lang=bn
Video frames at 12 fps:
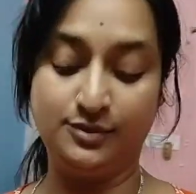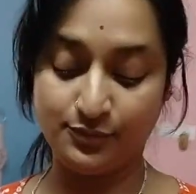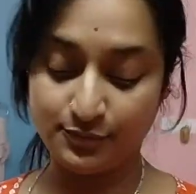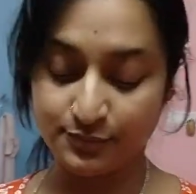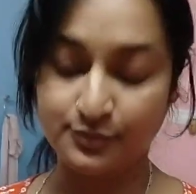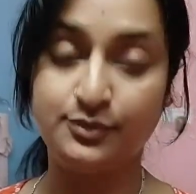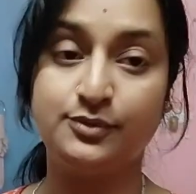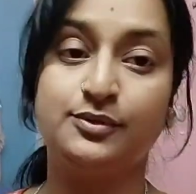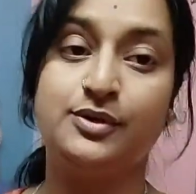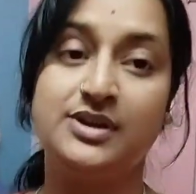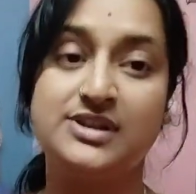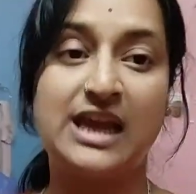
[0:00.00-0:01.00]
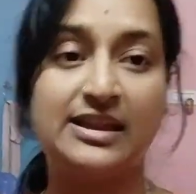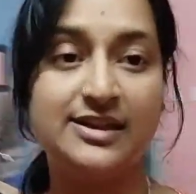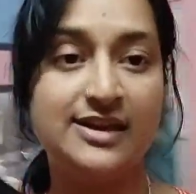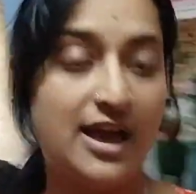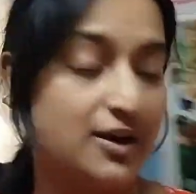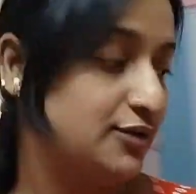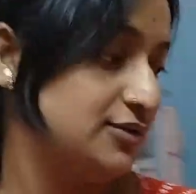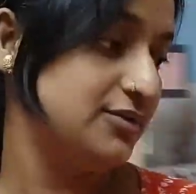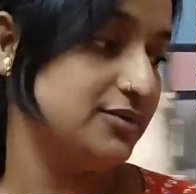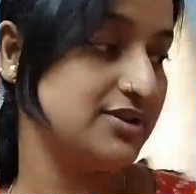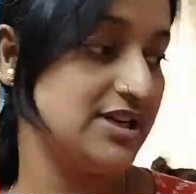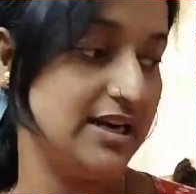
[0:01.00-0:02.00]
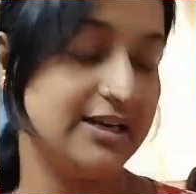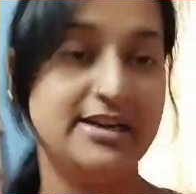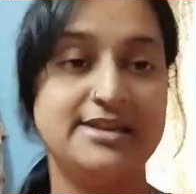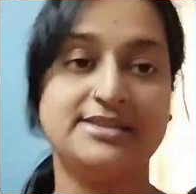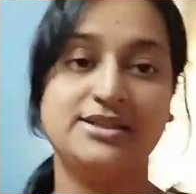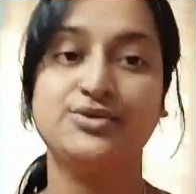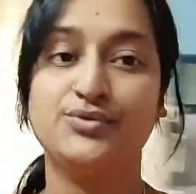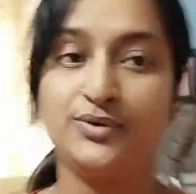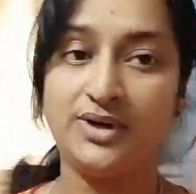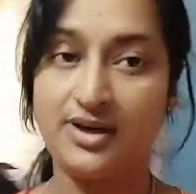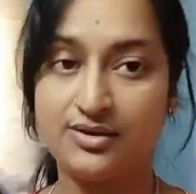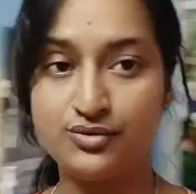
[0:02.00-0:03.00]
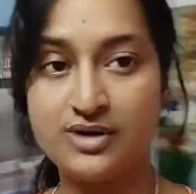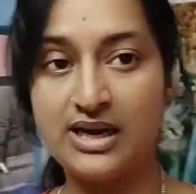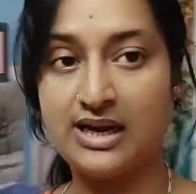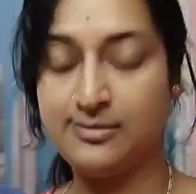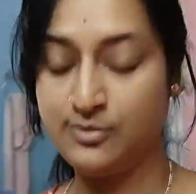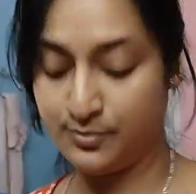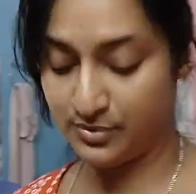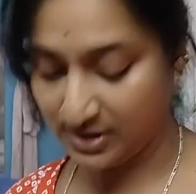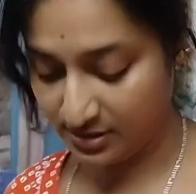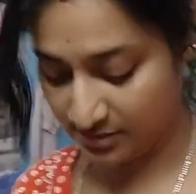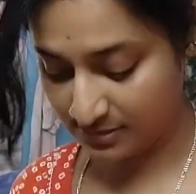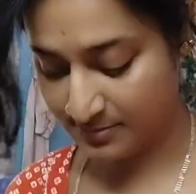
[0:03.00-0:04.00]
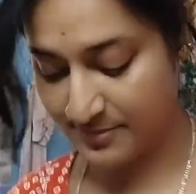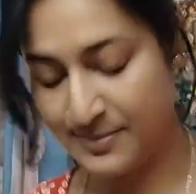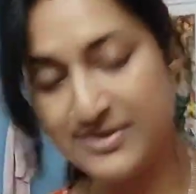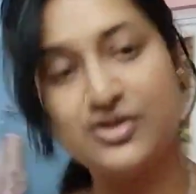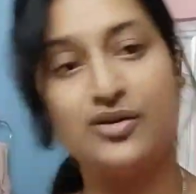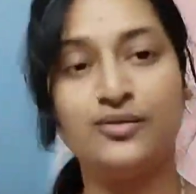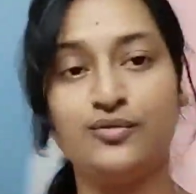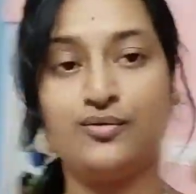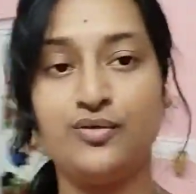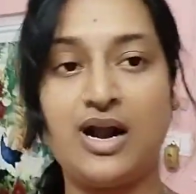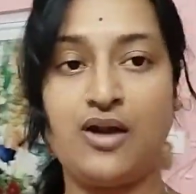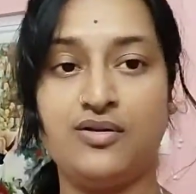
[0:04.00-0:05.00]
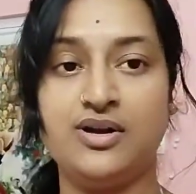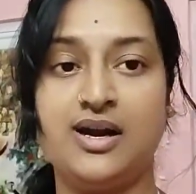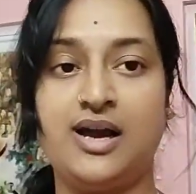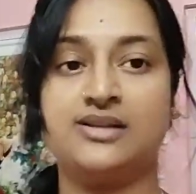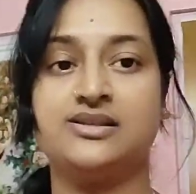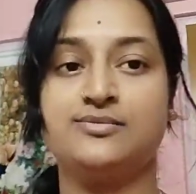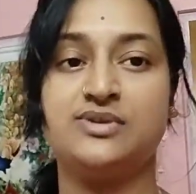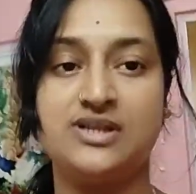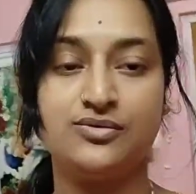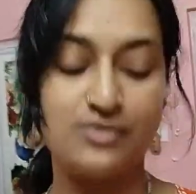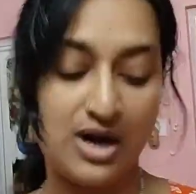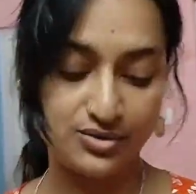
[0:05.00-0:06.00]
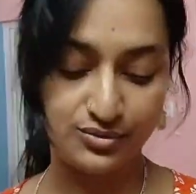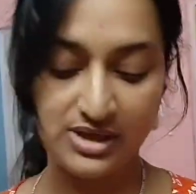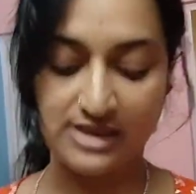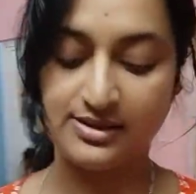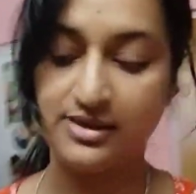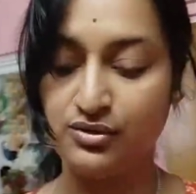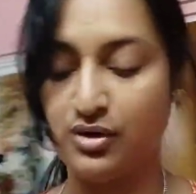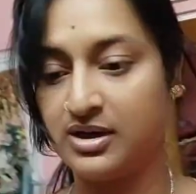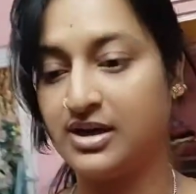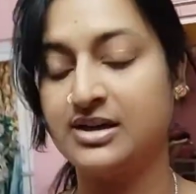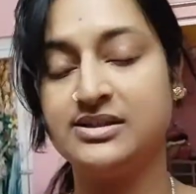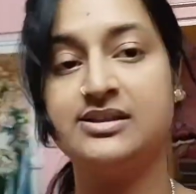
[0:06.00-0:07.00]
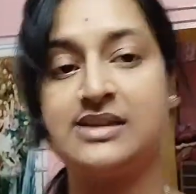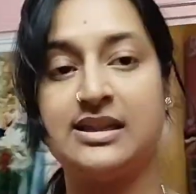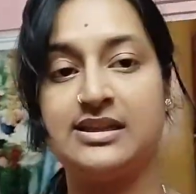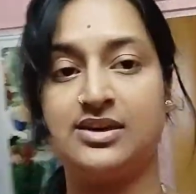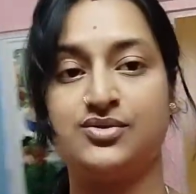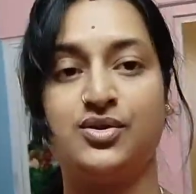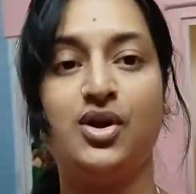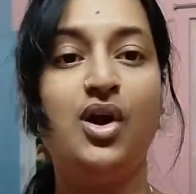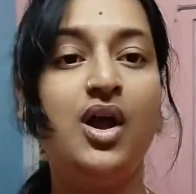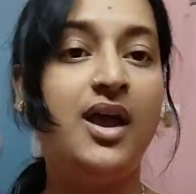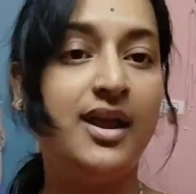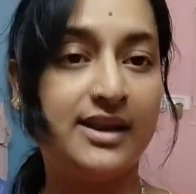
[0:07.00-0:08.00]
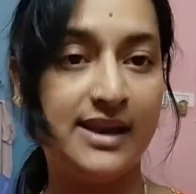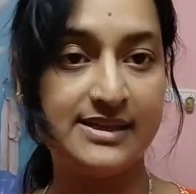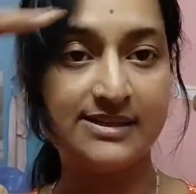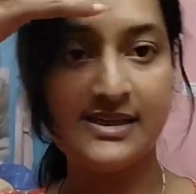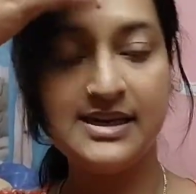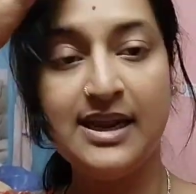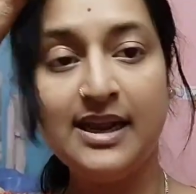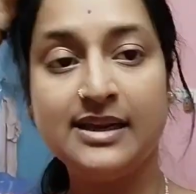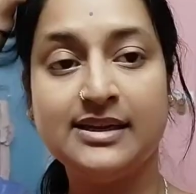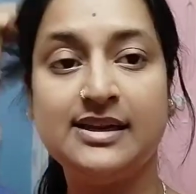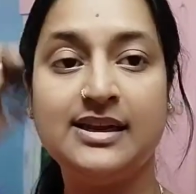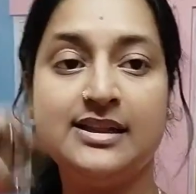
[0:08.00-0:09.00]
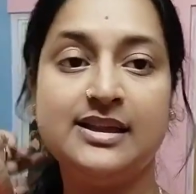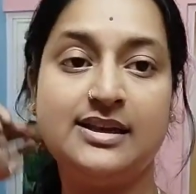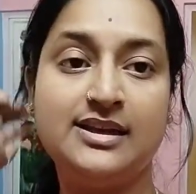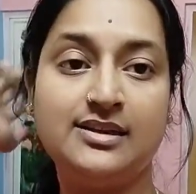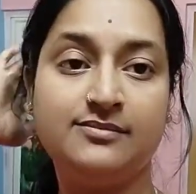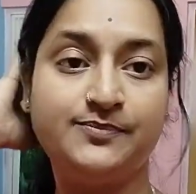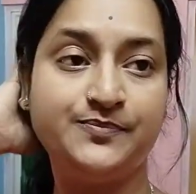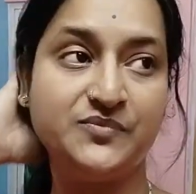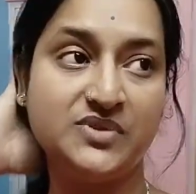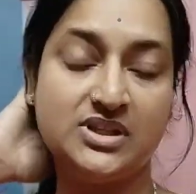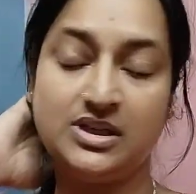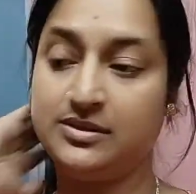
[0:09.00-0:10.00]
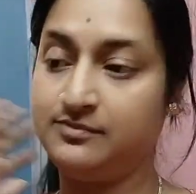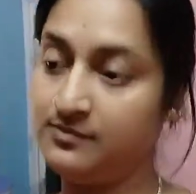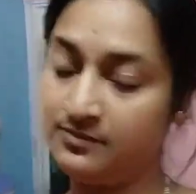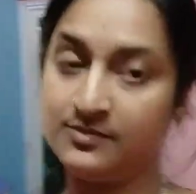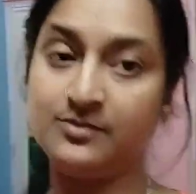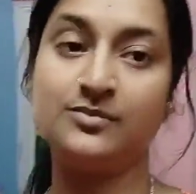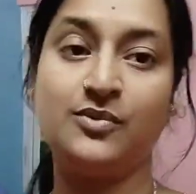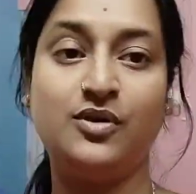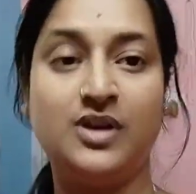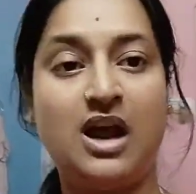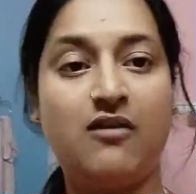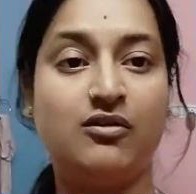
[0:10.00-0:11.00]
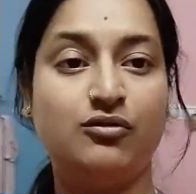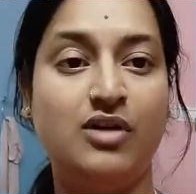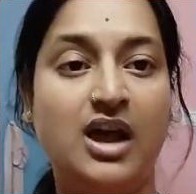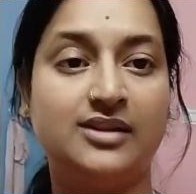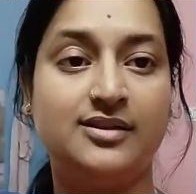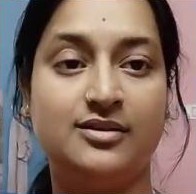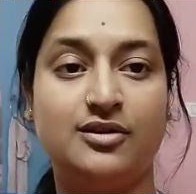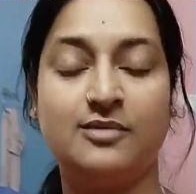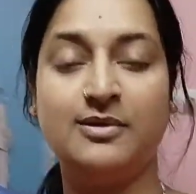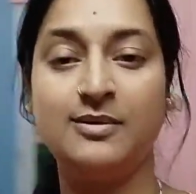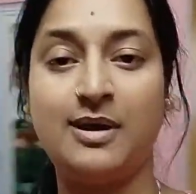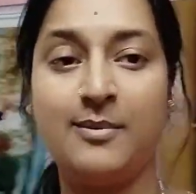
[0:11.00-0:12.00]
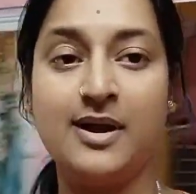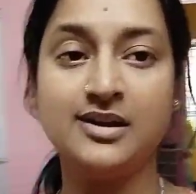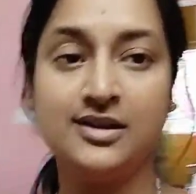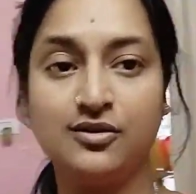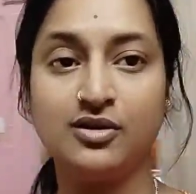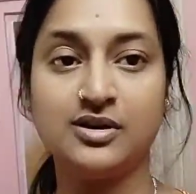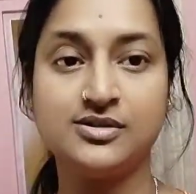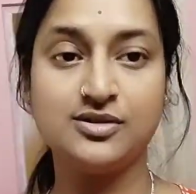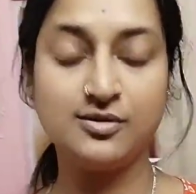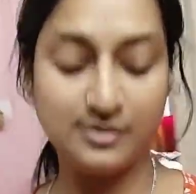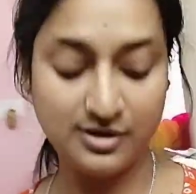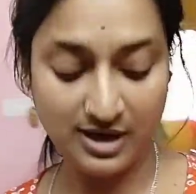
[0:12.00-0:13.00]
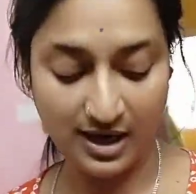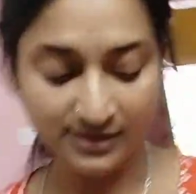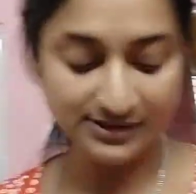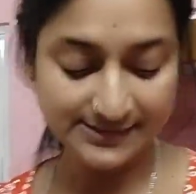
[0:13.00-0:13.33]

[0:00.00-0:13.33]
তো ওই ছাদে ডাকলো তো ছেলেকে নিচে শুয়ে একটু গেলাম ওপরে আমি ভেবেছি হয়তো কোনো কারণে ডাকছে বলছে একটু আসো তাড়াতাড়ি দরকার আছে ছাদে আসো গেছি গিয়ে দেখি যে ওই খাবারগুলো হাতে দিলাম না আবার কি দরকার ছিল বলো না